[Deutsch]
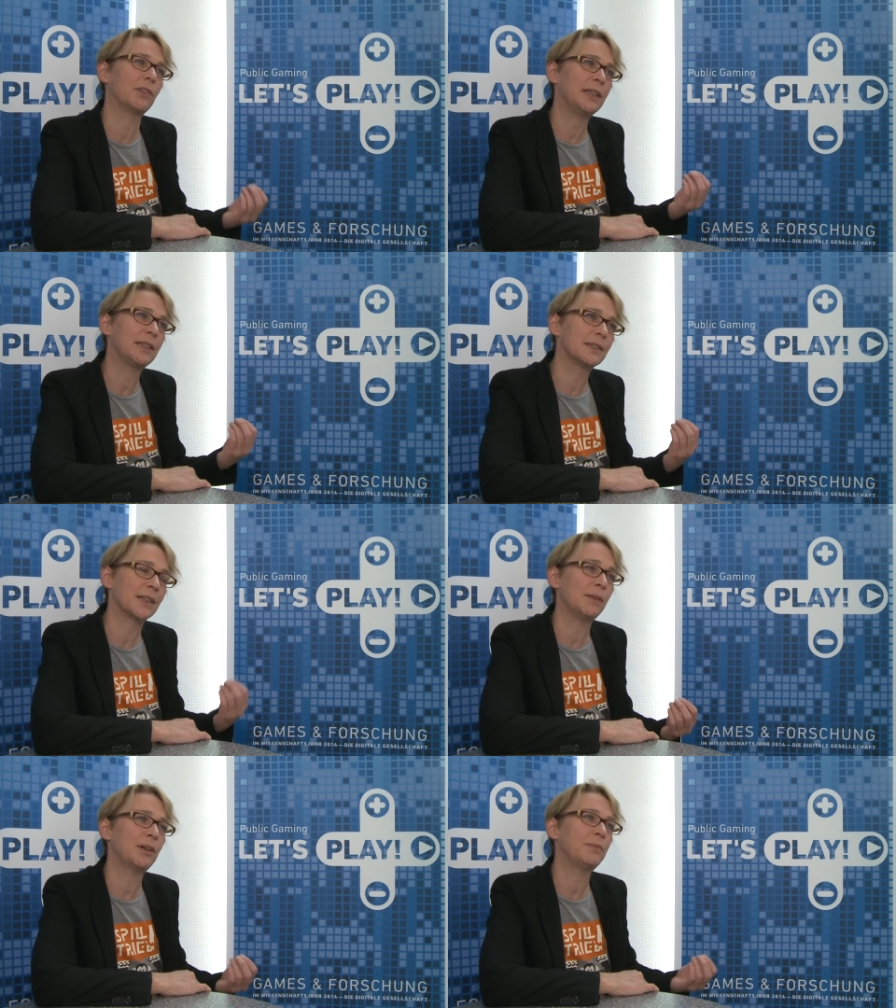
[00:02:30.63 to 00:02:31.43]
weil ich
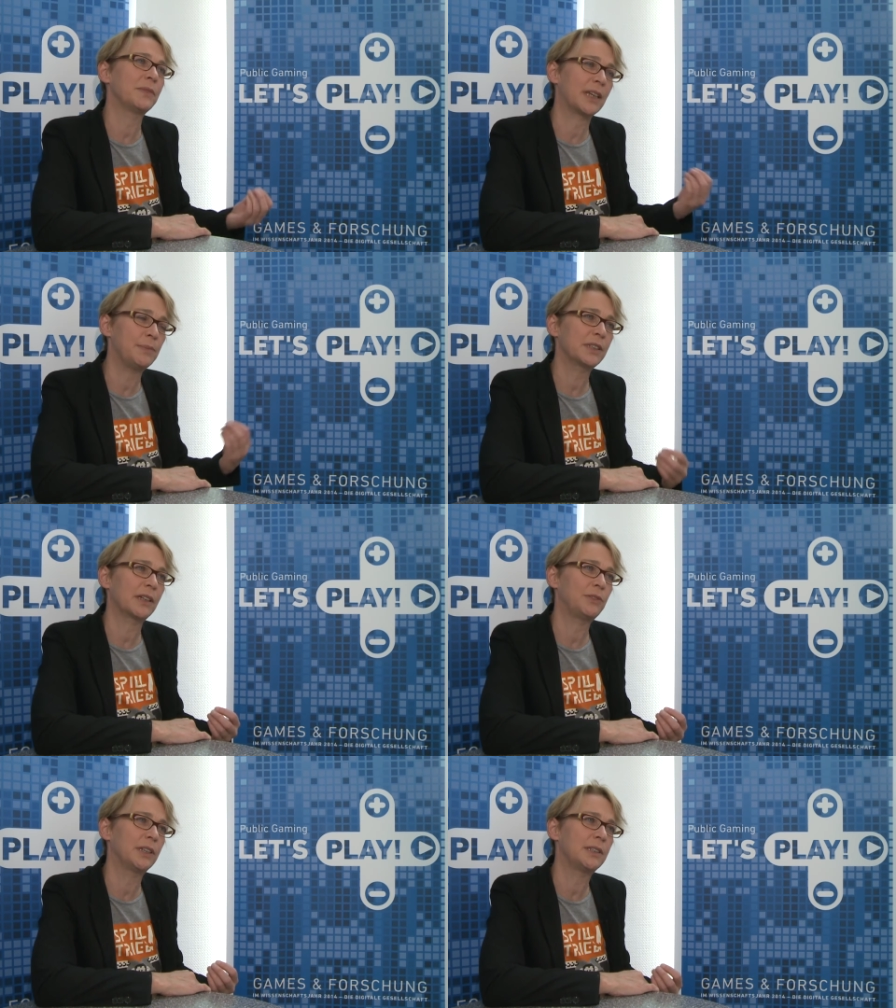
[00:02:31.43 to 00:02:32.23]
selber
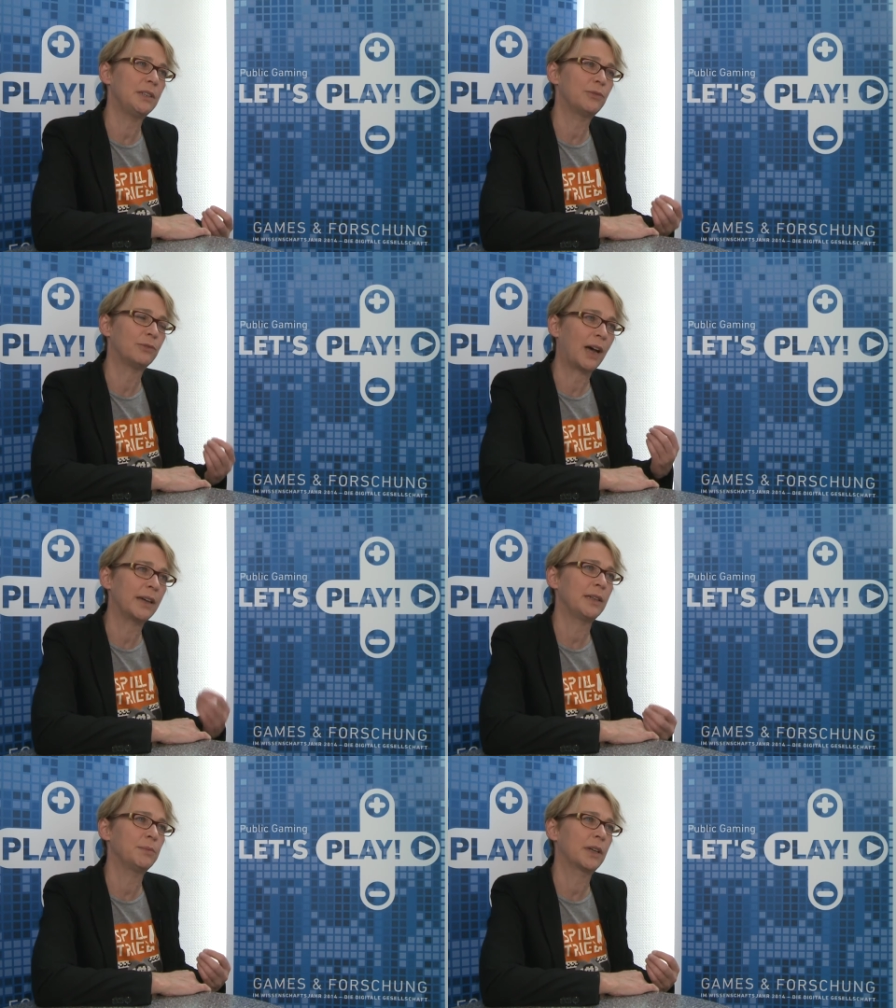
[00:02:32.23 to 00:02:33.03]
selbstreflexiv
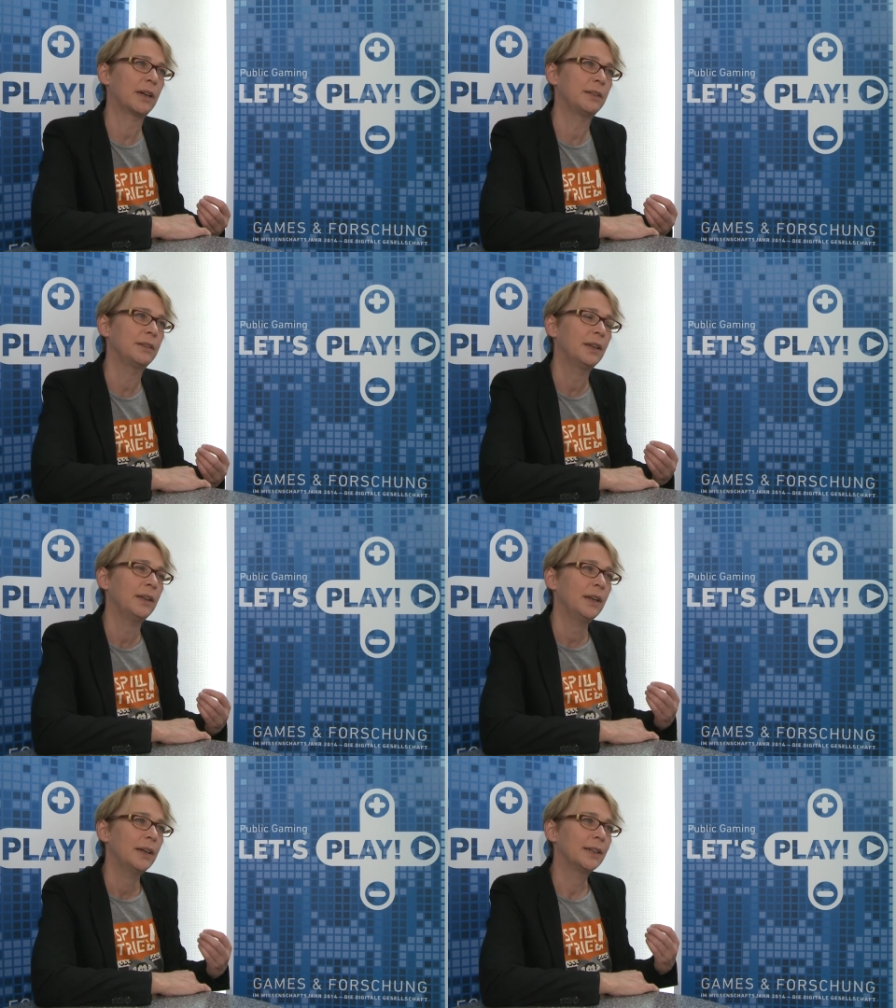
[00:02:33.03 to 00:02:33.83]
wahrnehmen kann,
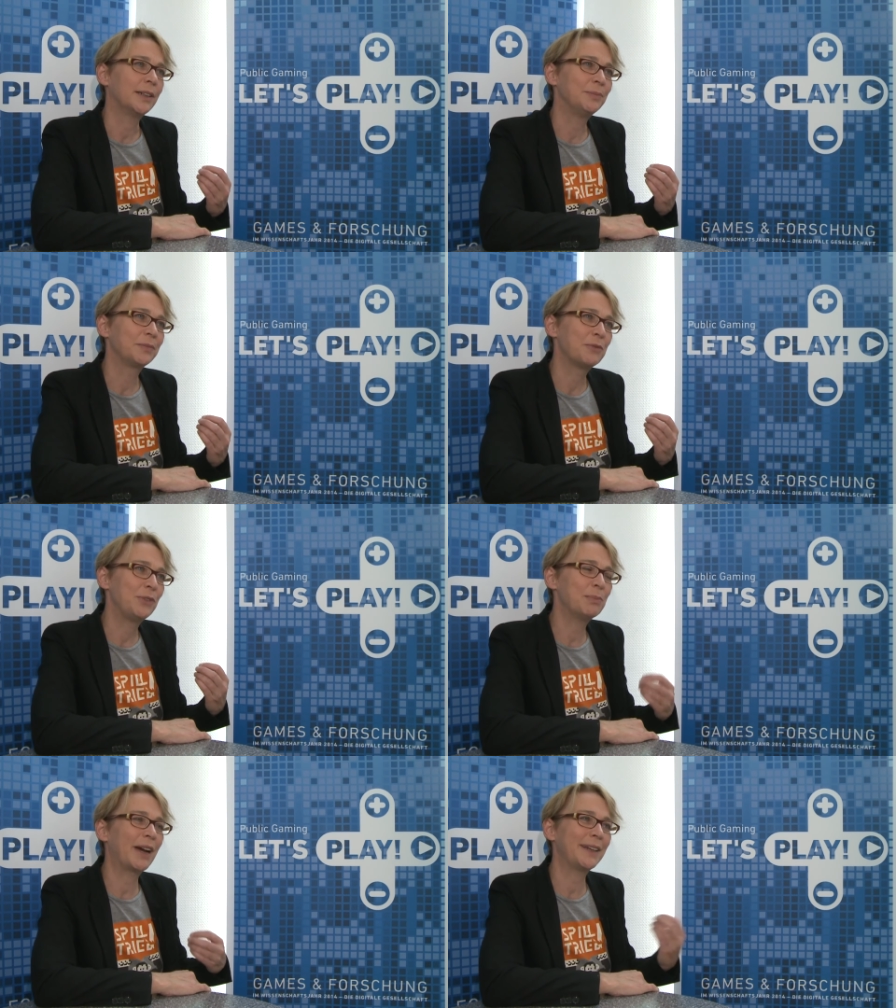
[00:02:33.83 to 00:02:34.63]
ähm,
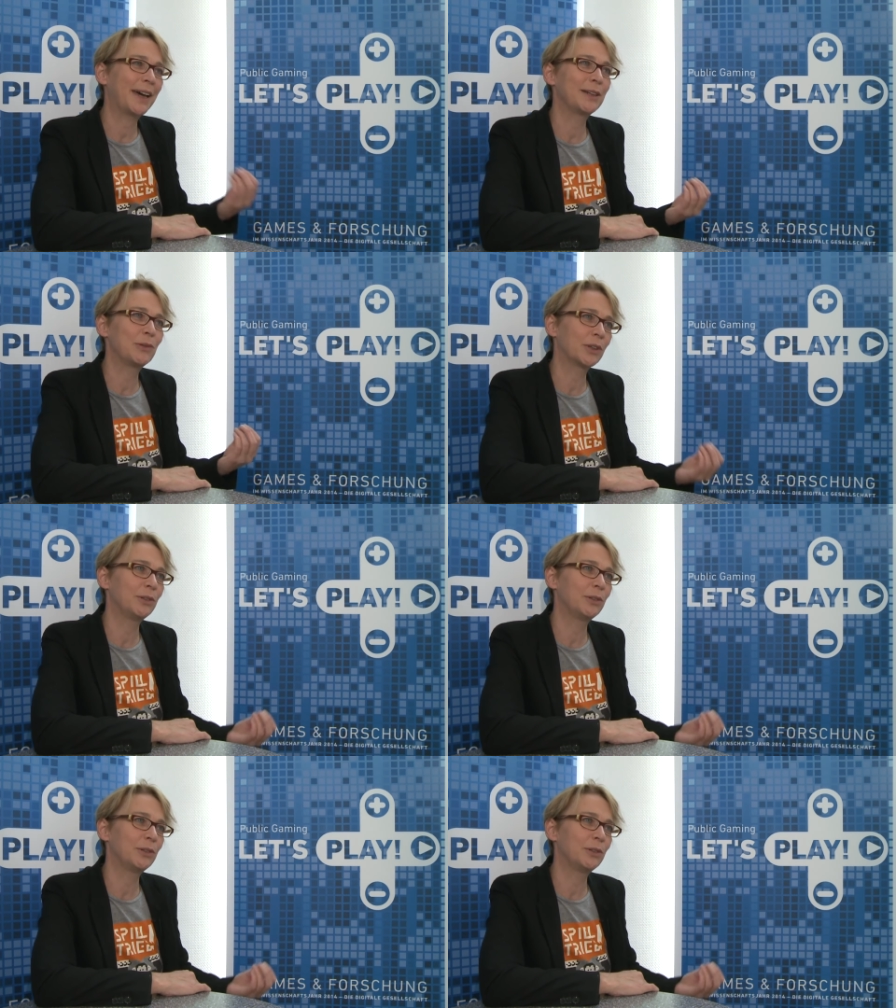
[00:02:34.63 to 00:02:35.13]
wie meine Handlungen